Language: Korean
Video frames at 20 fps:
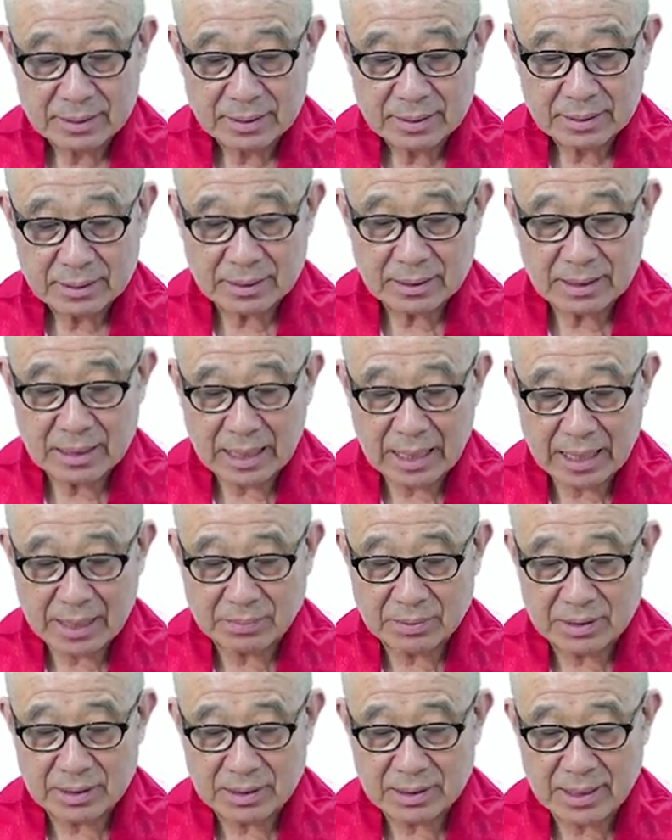그러니까
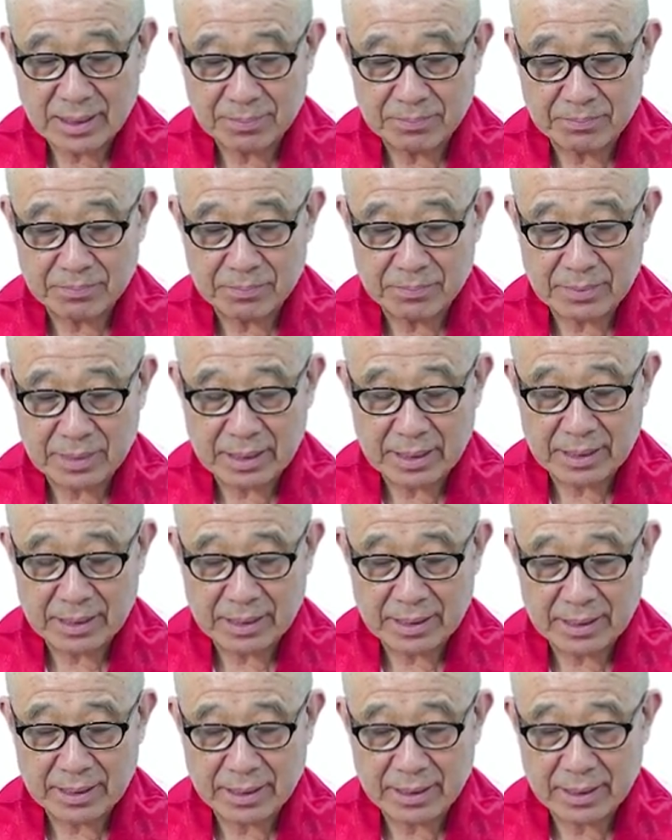
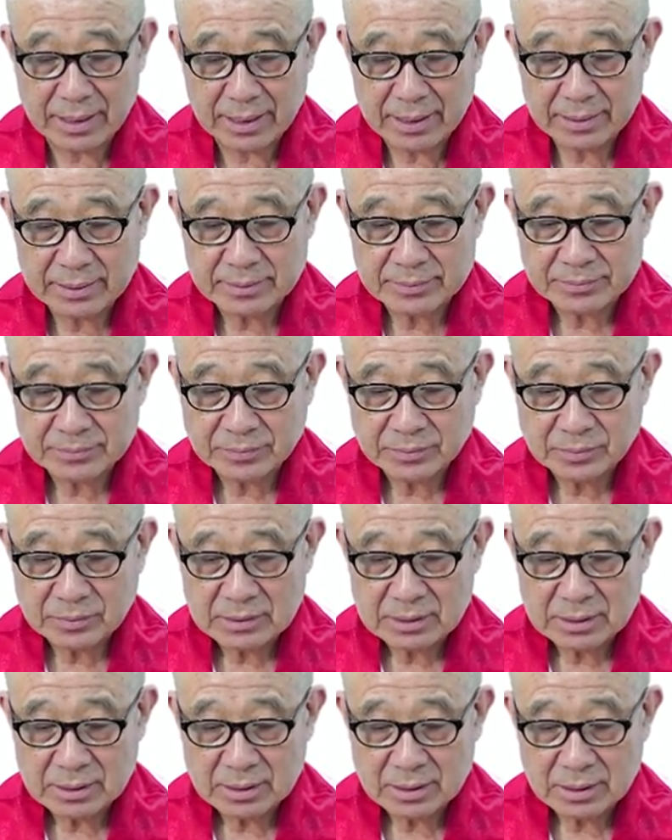아비담마에
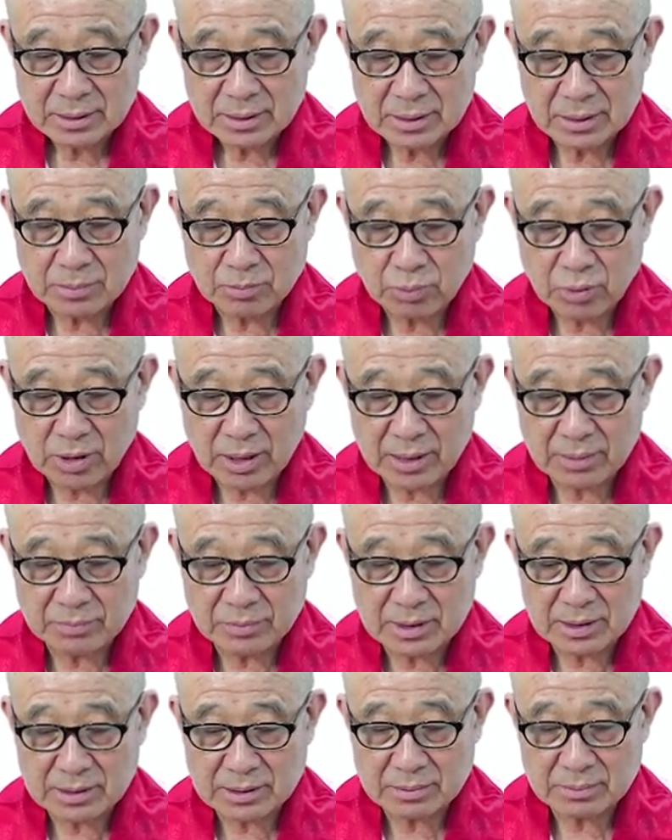그
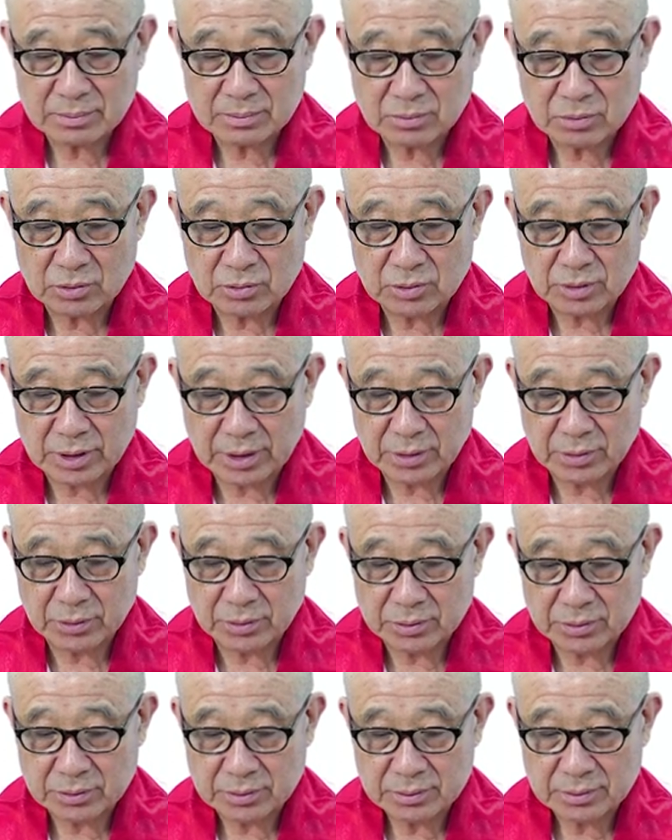포함된 모든
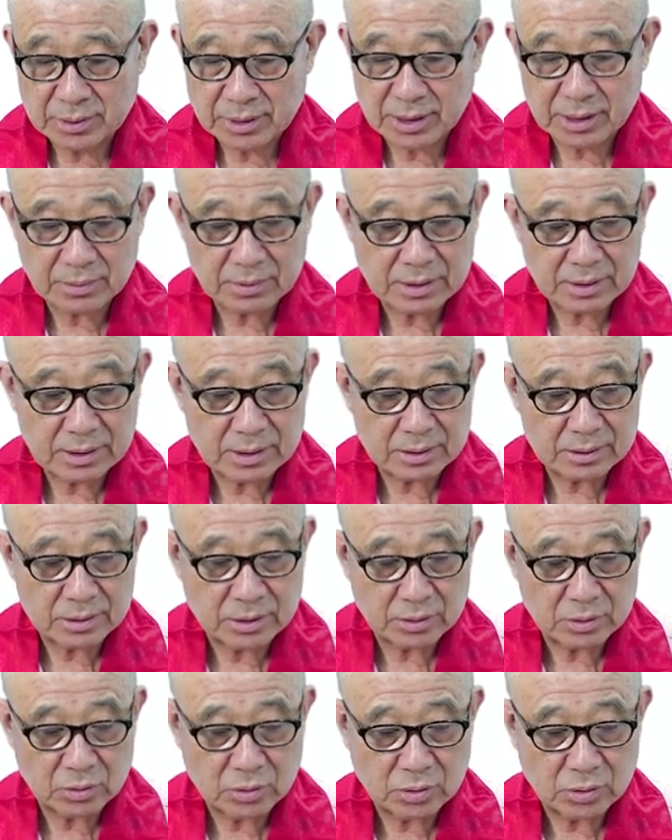개요, 테라바다
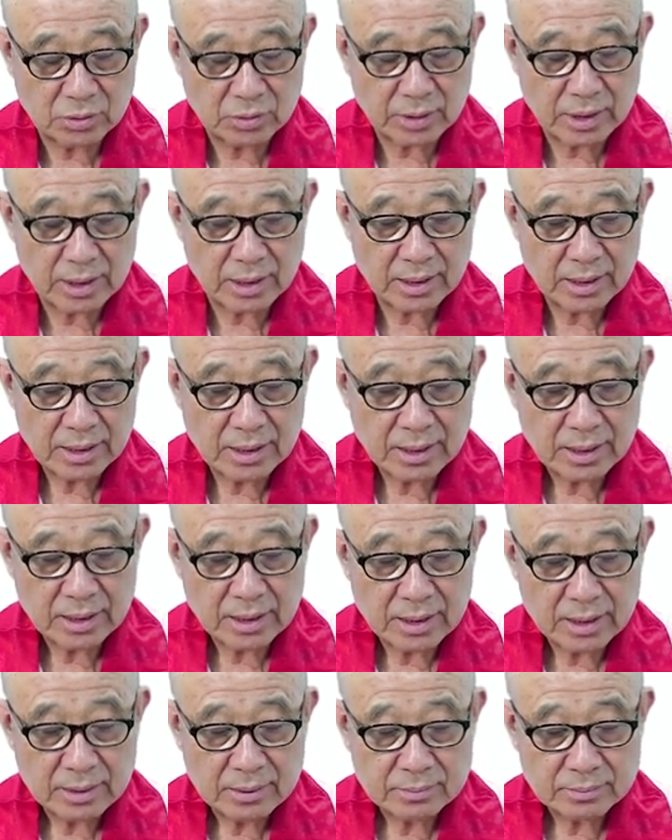전통의
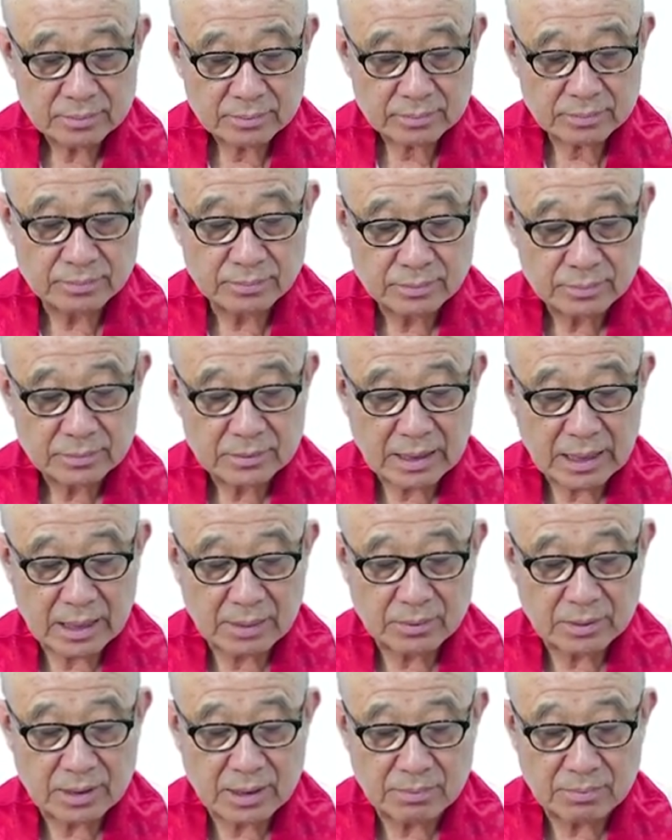
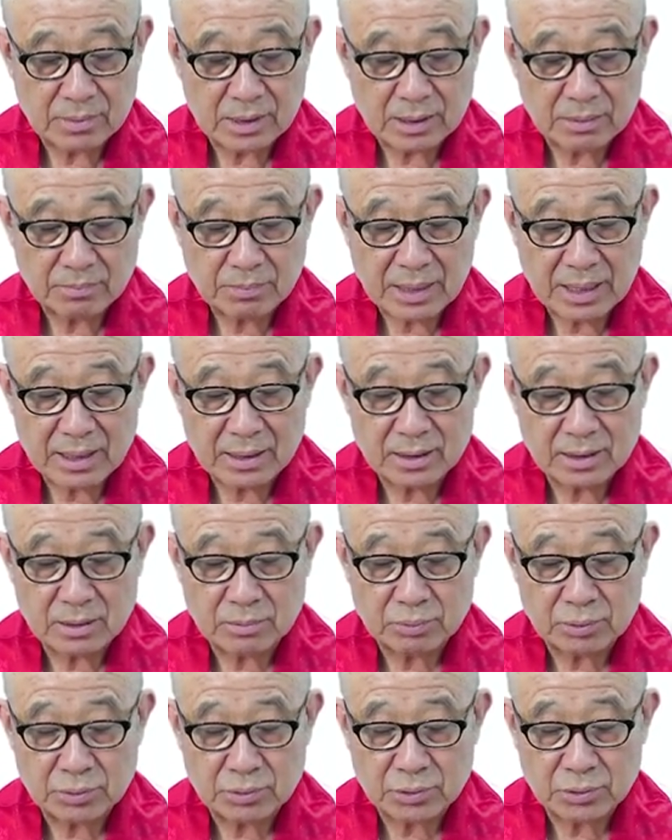아비담마의 빨려
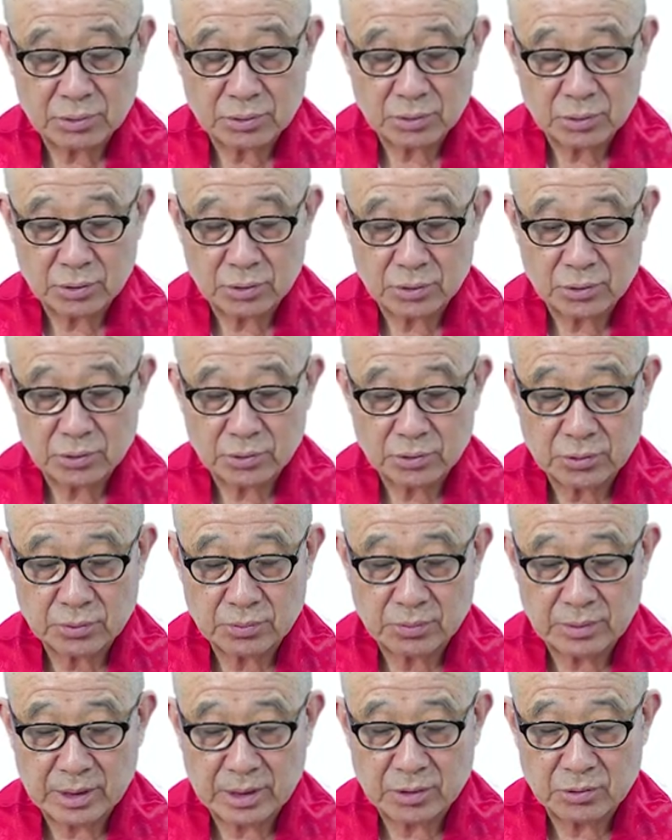불교 교육
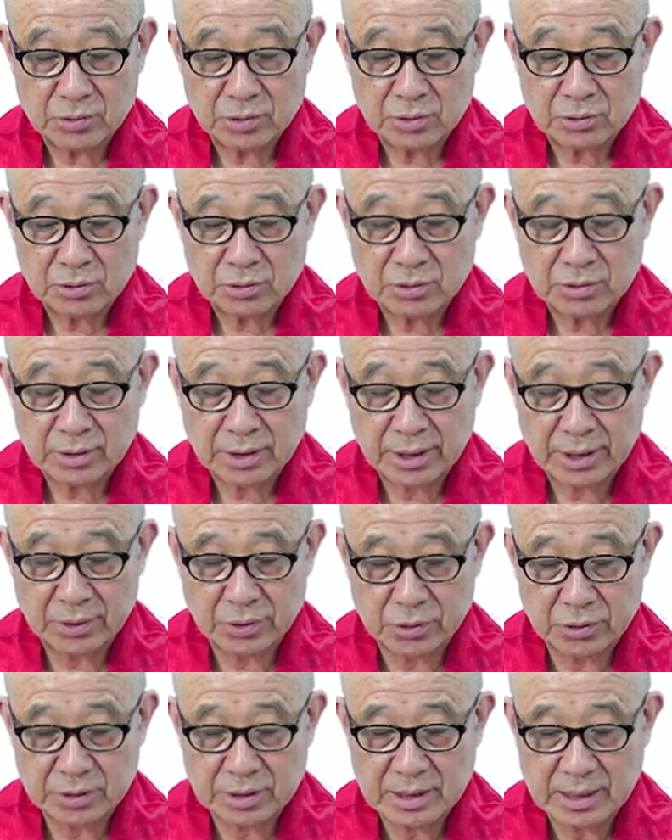매뉴얼 또는
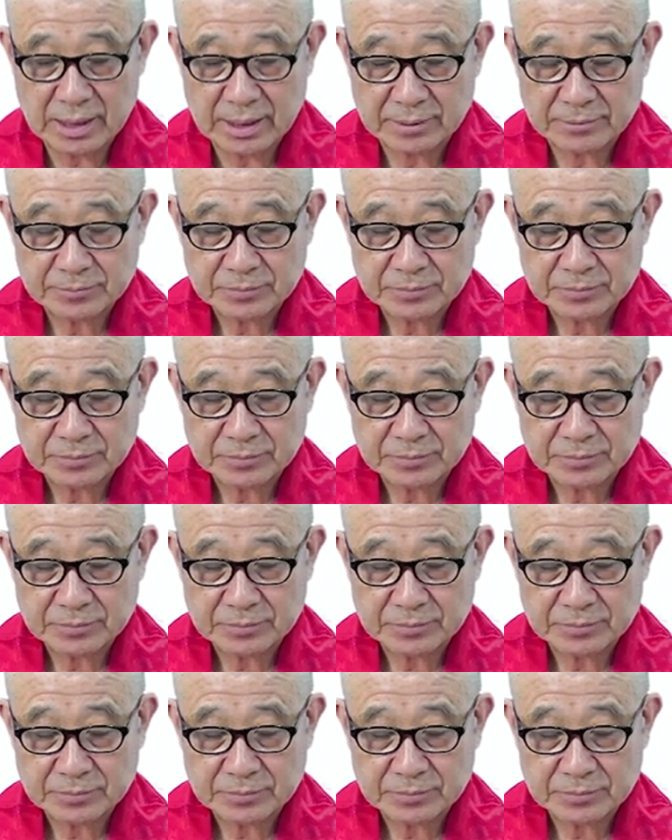개요이다.